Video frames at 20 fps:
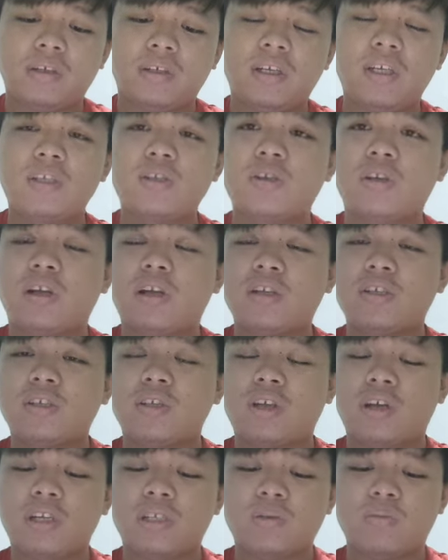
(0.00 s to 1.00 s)
Jadi
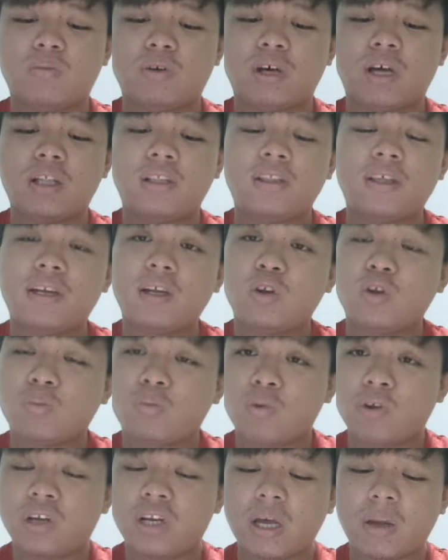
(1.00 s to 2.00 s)
saudara-saudara semua, antara
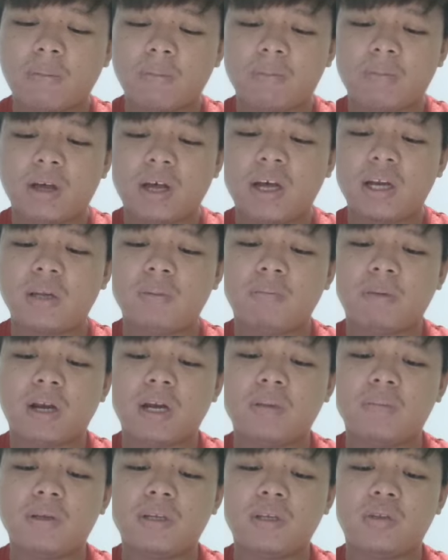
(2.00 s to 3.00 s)
26 ahli
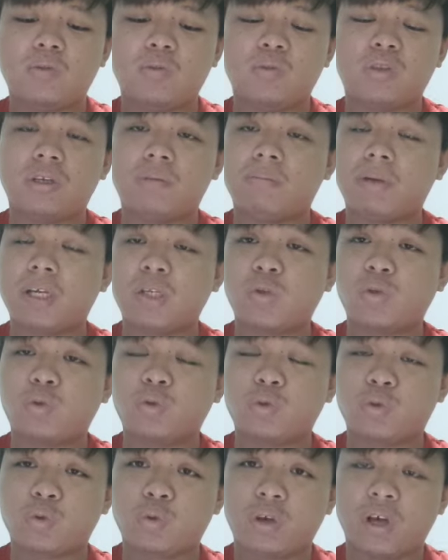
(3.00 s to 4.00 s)
parlimen itu termasuk
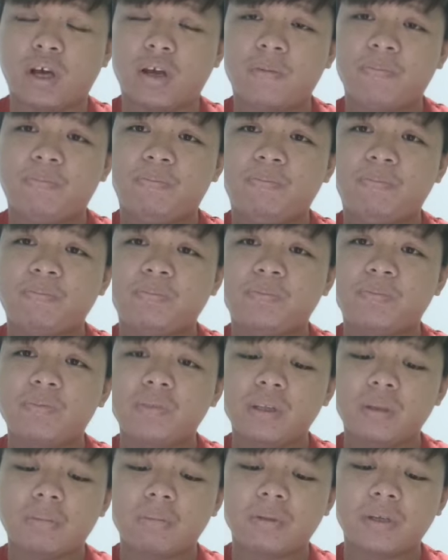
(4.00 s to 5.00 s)
juga
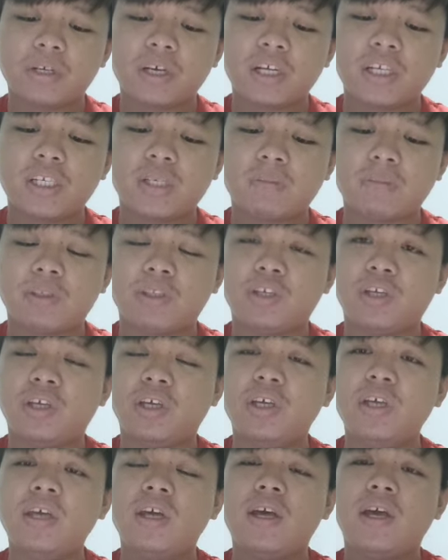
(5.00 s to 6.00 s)
bekas
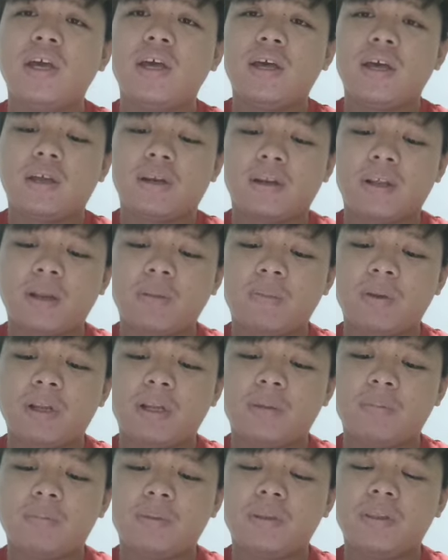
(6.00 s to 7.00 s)
menteri
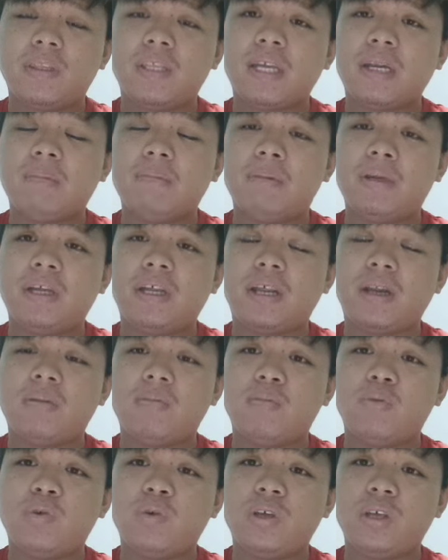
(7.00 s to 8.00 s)
daripada pentadbiran
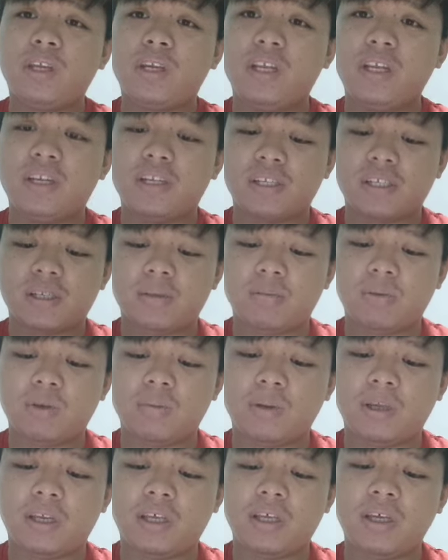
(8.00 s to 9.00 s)
Muhyiddin
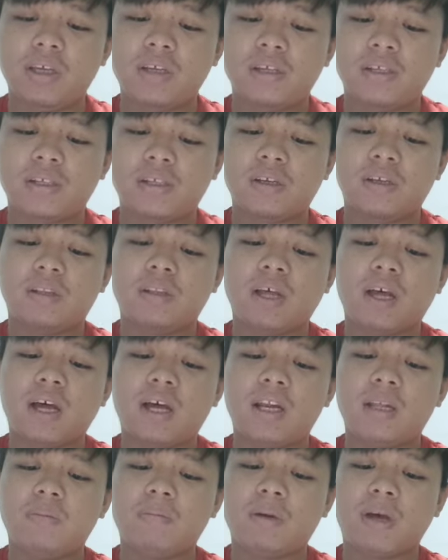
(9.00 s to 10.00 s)
sebelum ini serta
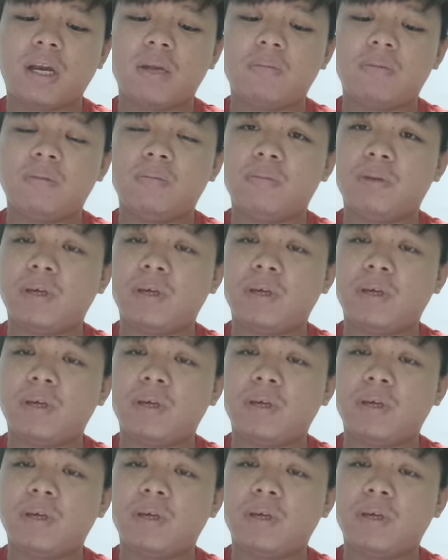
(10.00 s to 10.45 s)
ahli parlimen